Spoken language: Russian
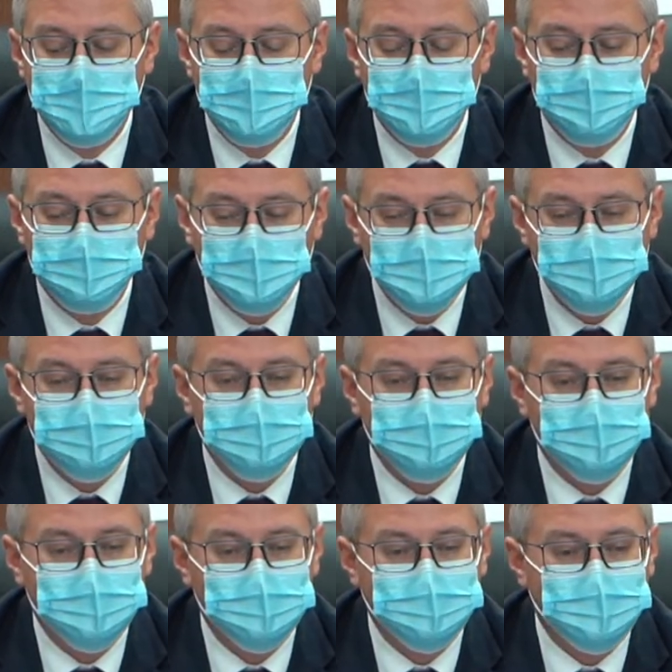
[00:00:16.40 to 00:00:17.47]
у нас
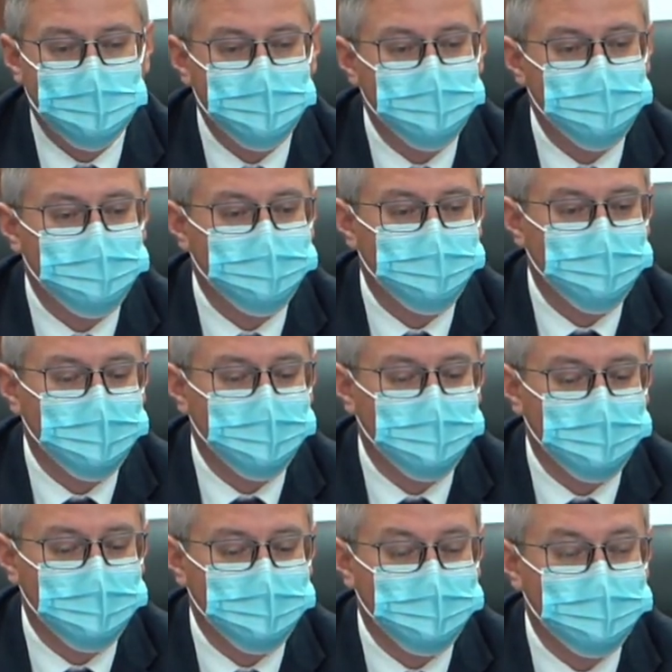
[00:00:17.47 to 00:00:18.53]
э,
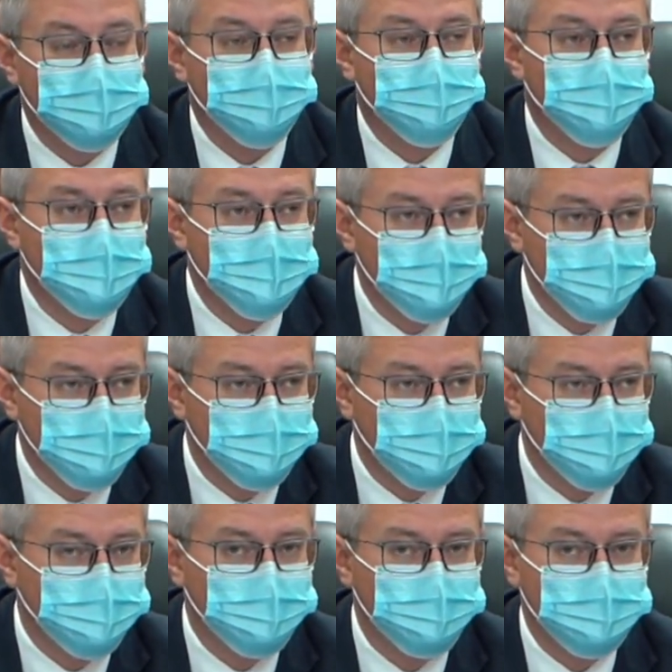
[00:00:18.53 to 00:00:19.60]
строительство, э, к
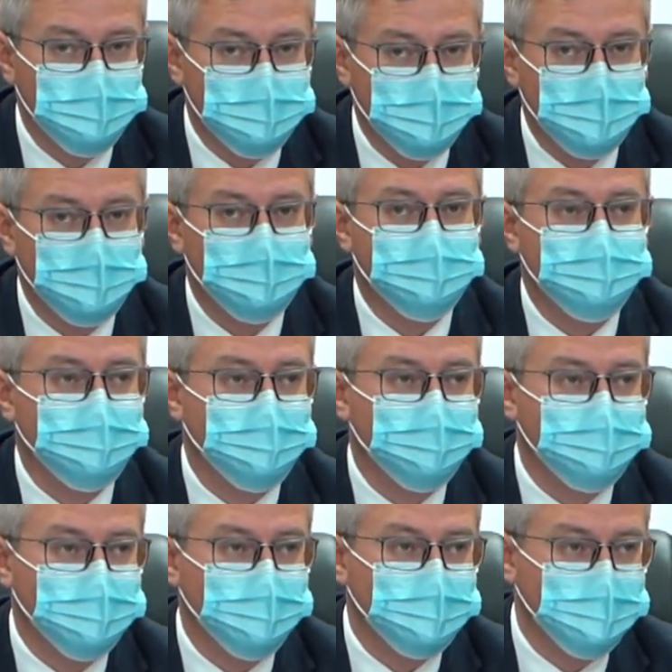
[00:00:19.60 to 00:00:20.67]
сожалению, затянется на
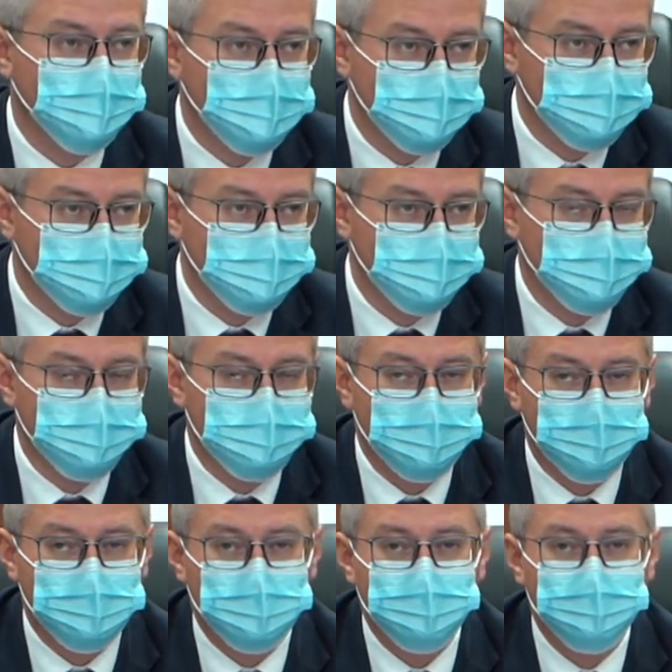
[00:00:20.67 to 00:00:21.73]
несколько лет. То есть
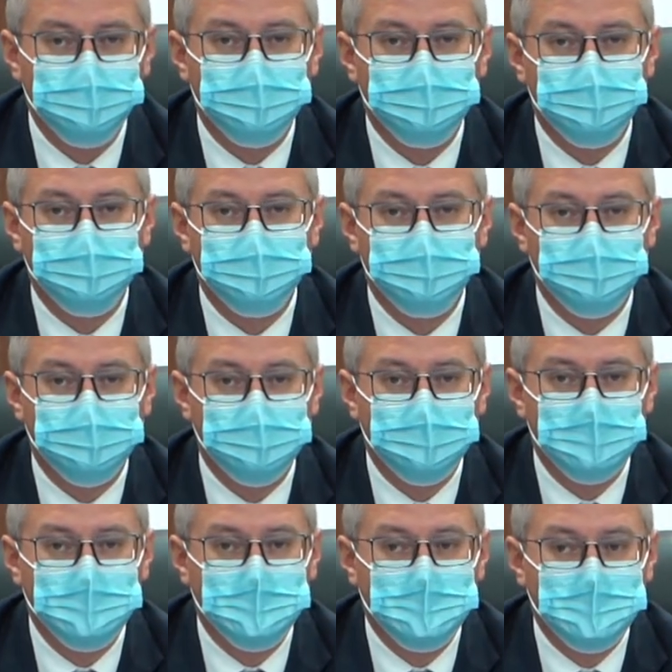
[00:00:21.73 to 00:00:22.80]
это в лучшем случае
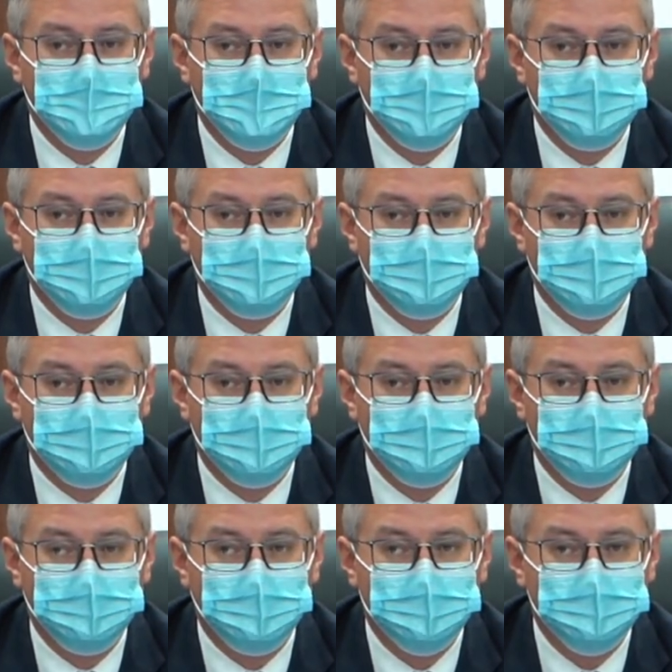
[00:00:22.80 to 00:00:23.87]

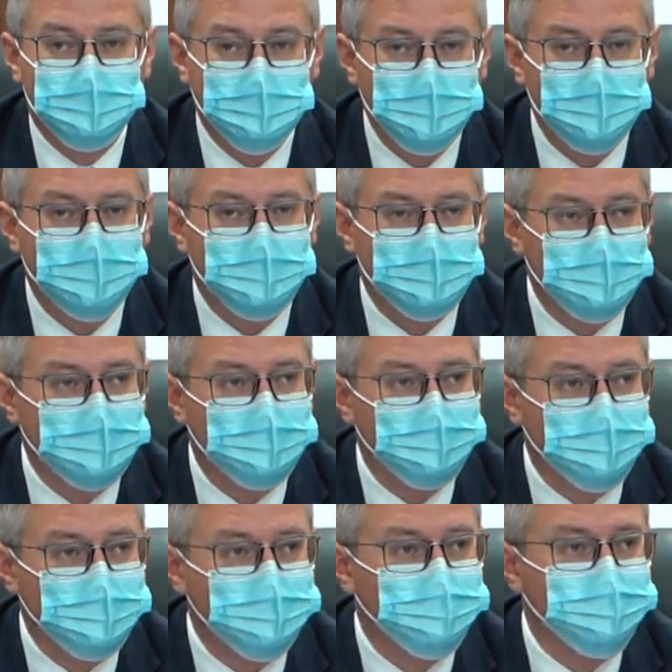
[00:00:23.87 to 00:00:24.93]
23, э, а реально
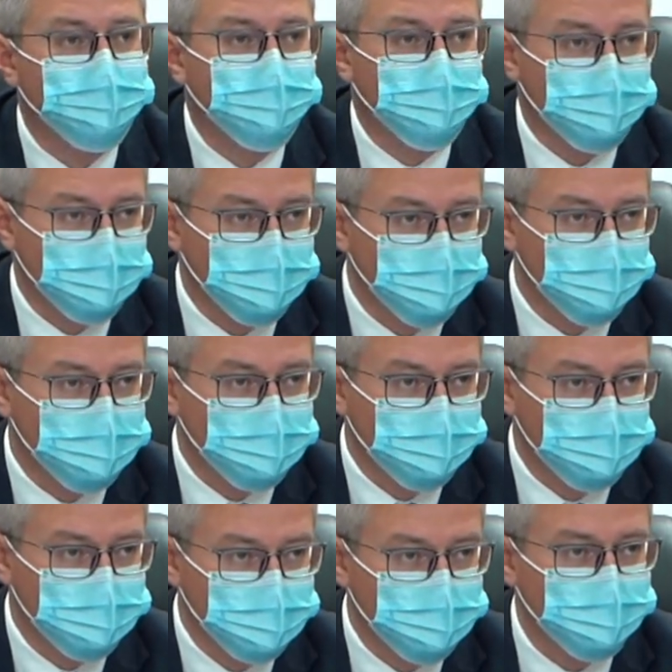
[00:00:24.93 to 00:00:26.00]
24 год
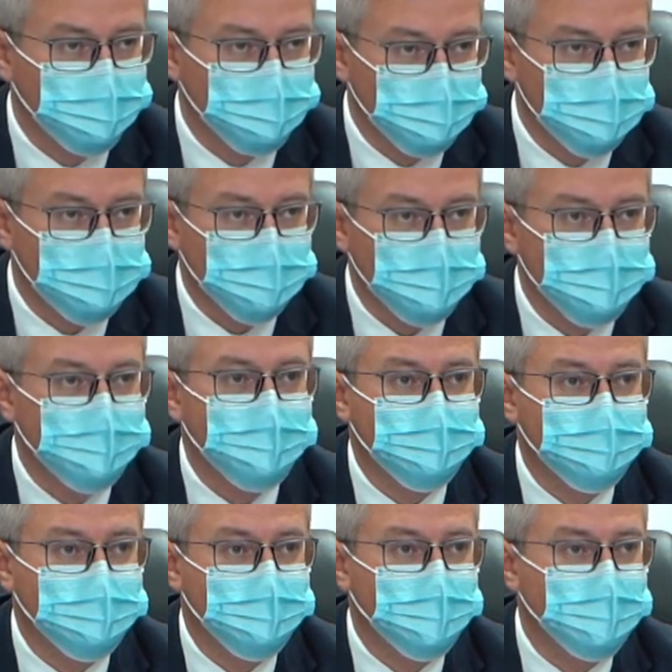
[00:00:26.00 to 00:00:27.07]
ну, исходя
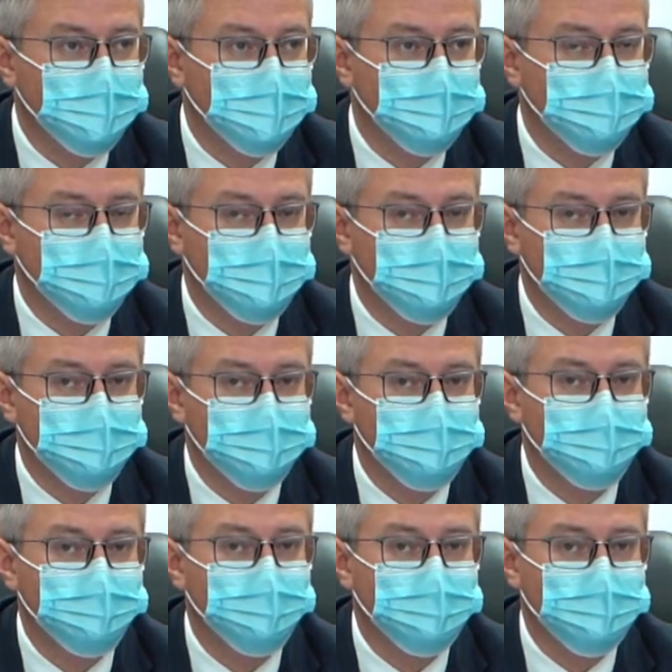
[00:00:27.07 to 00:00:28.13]
из реалий, исходя из
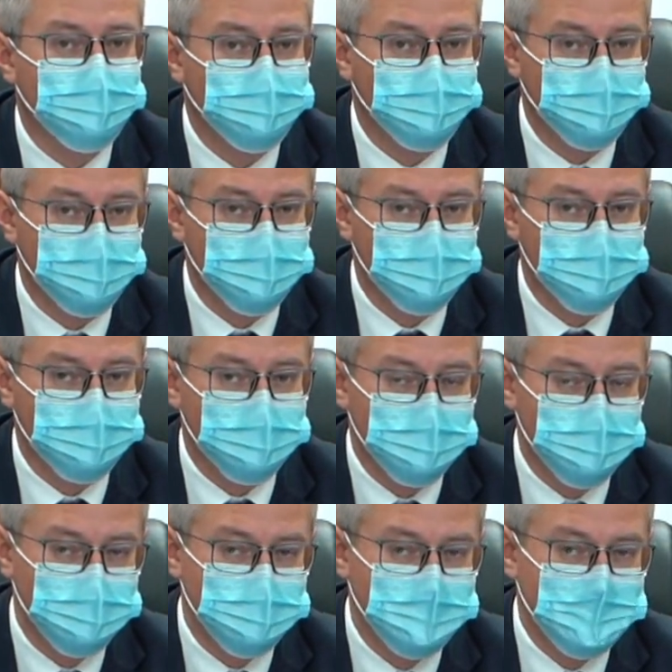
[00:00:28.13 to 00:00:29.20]
труднодоступности.
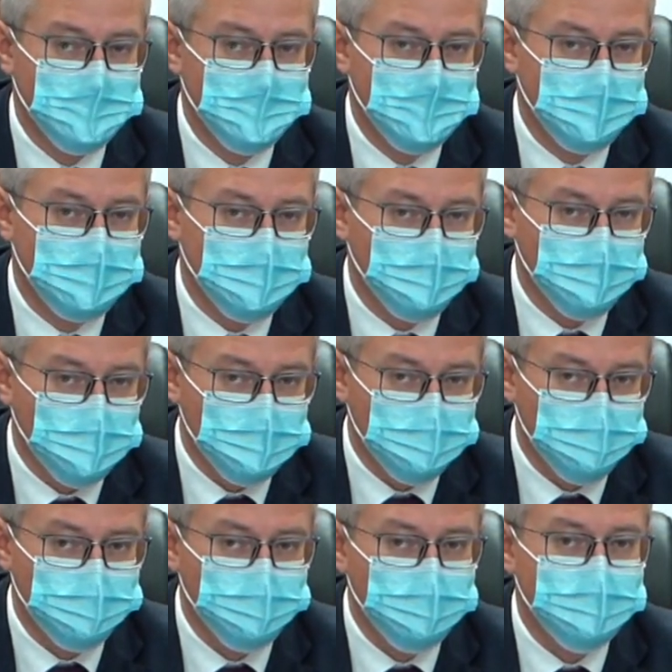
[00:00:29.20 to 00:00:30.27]
И я
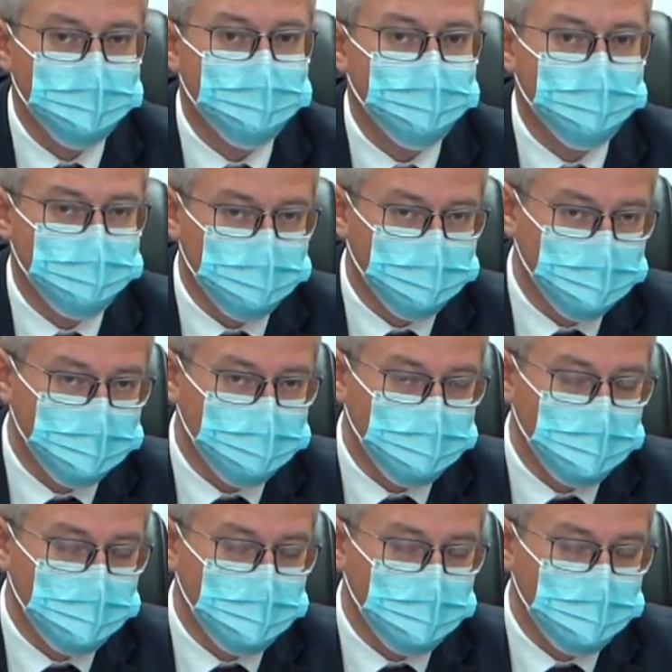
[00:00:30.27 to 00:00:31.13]
прошу из этого,